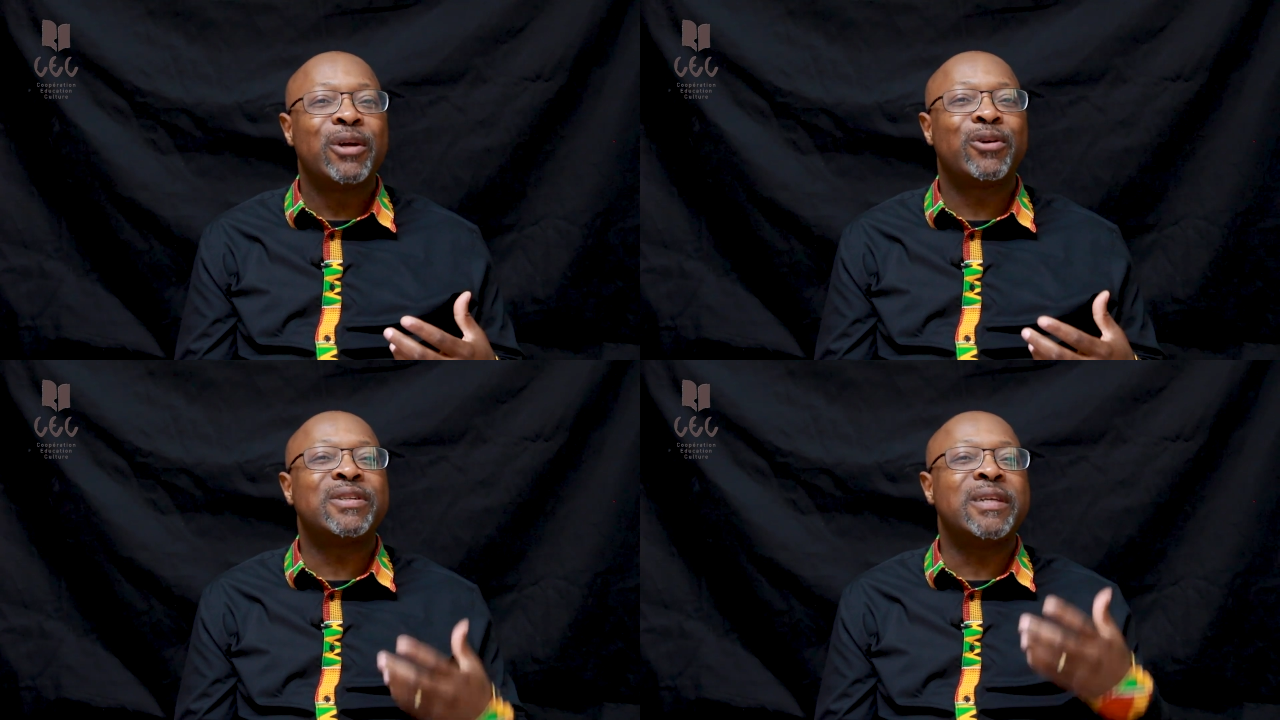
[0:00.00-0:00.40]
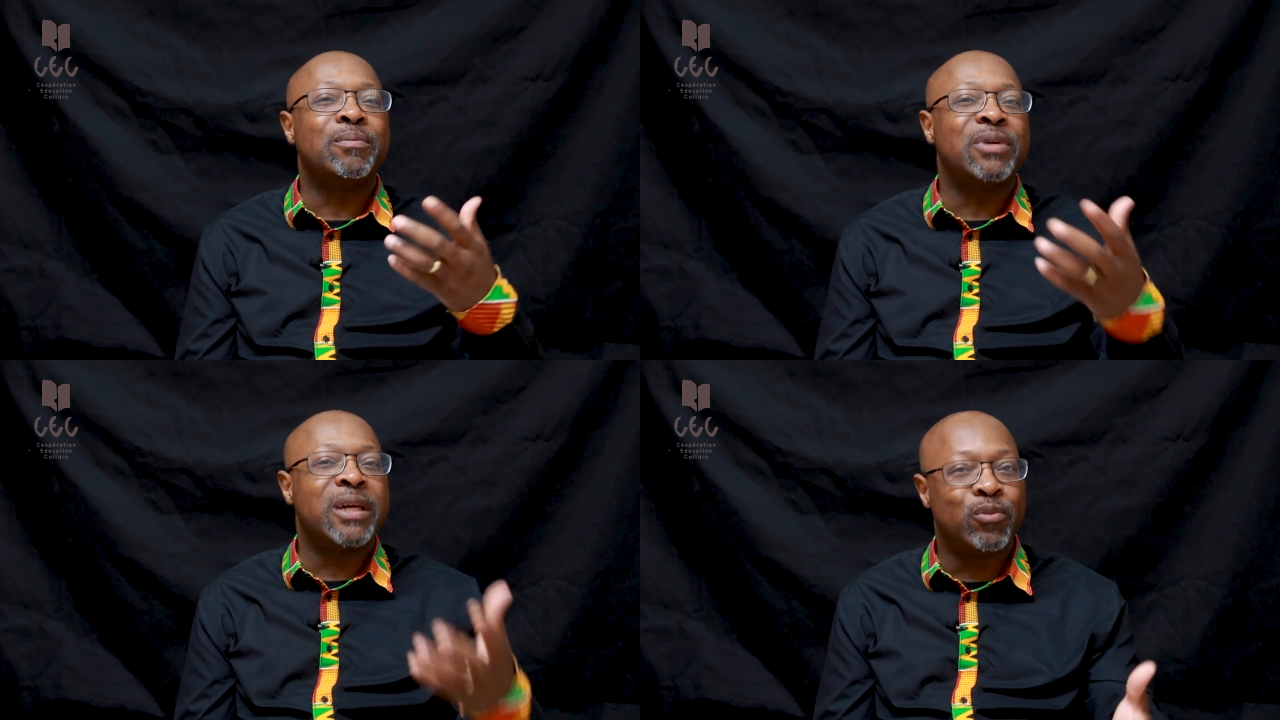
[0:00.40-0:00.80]
que ces
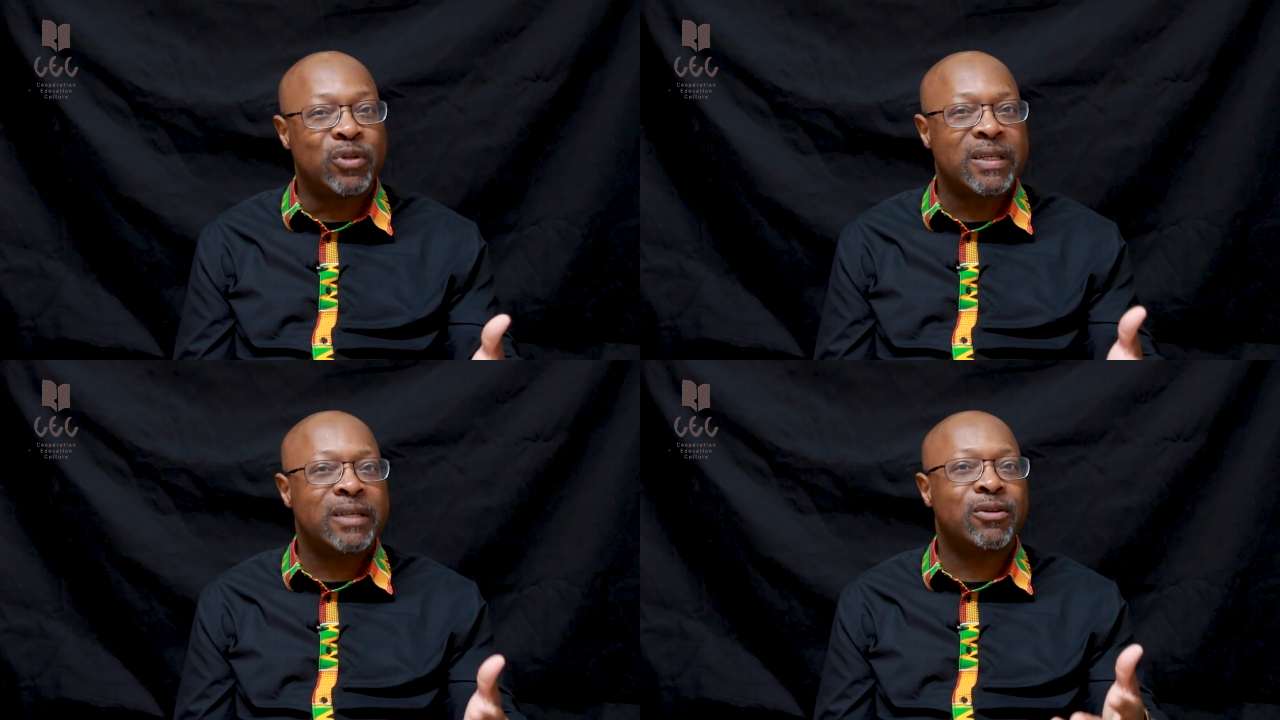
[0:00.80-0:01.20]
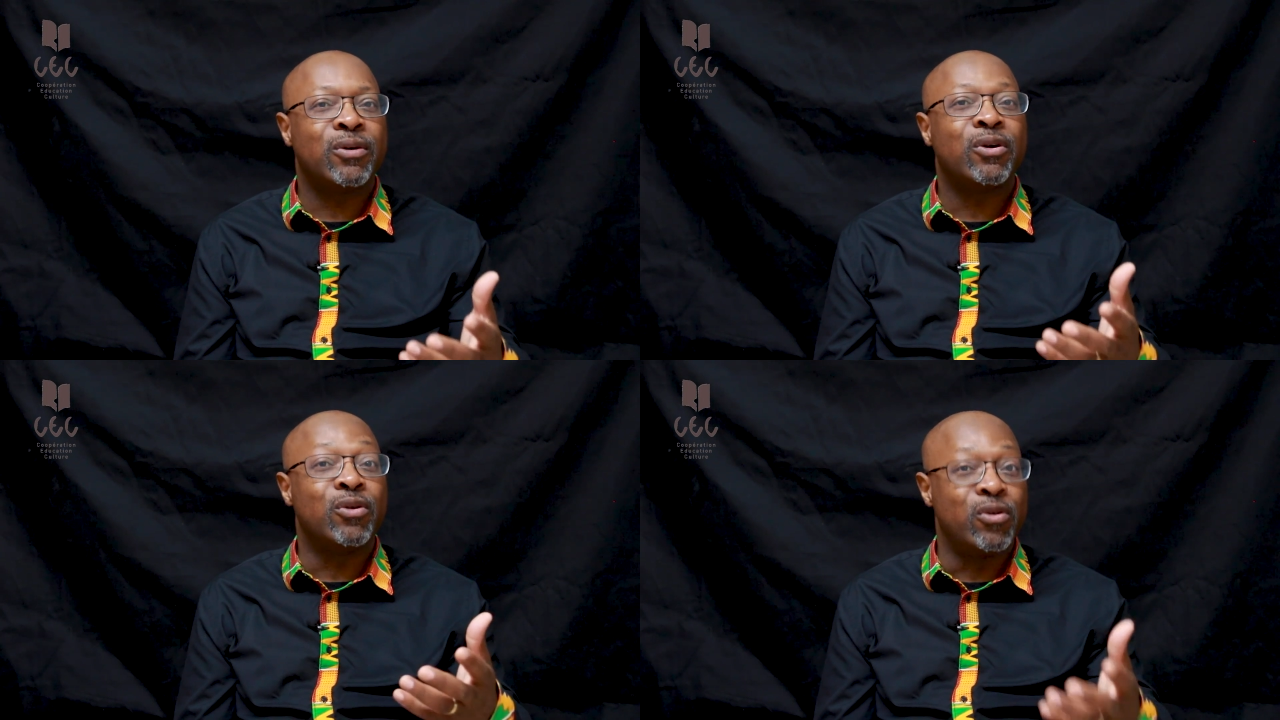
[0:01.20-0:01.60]
biais puissent
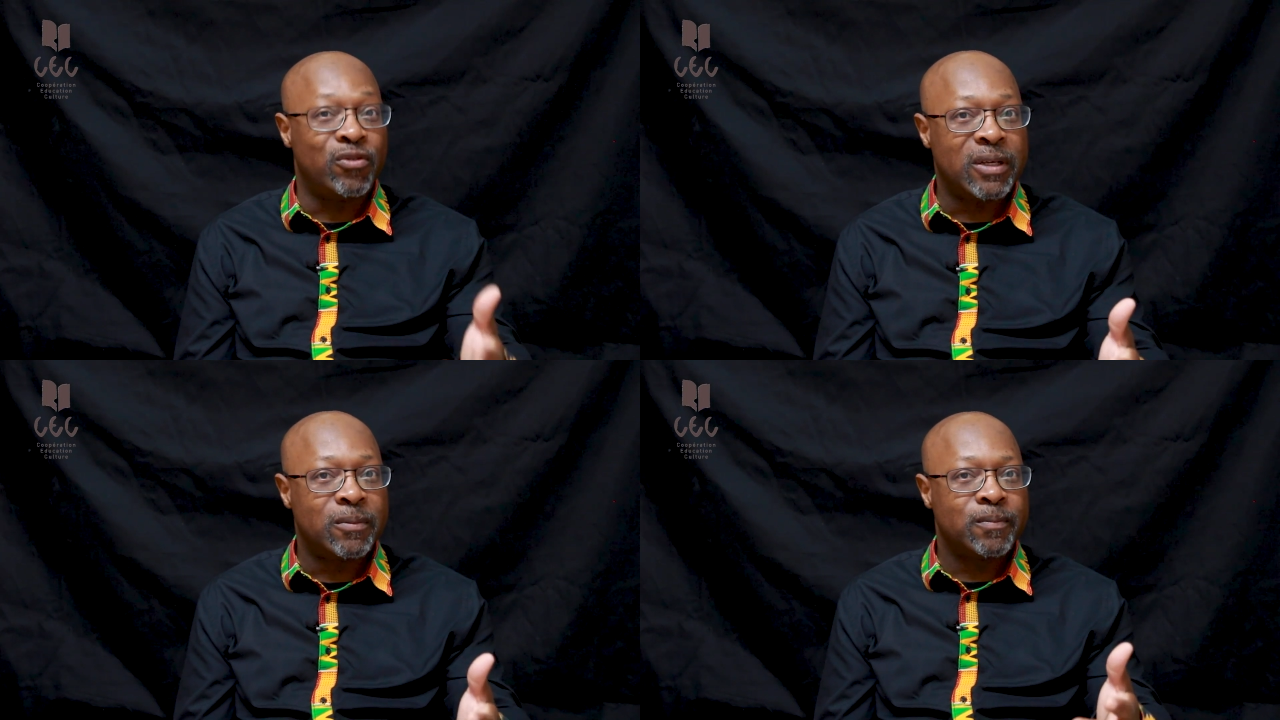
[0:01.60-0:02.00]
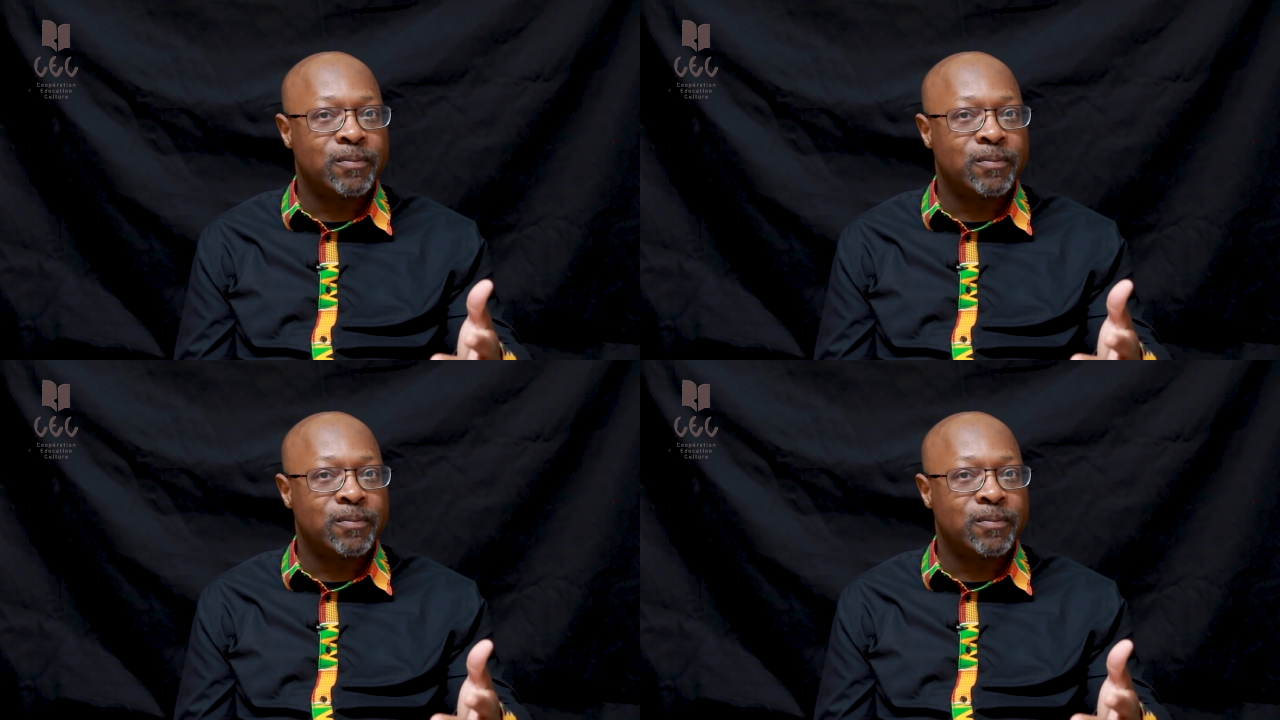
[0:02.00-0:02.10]
être levés.